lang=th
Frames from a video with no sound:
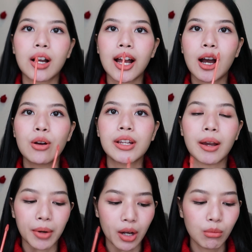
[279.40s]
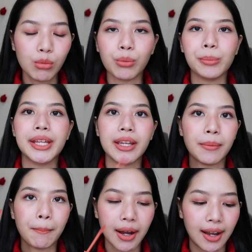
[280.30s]
นก็เข้าเหลี่ยมเข้ามุมดี
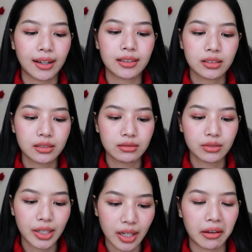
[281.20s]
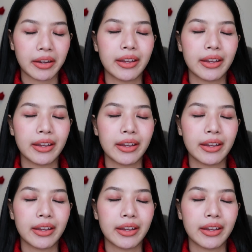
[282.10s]
มากโอเค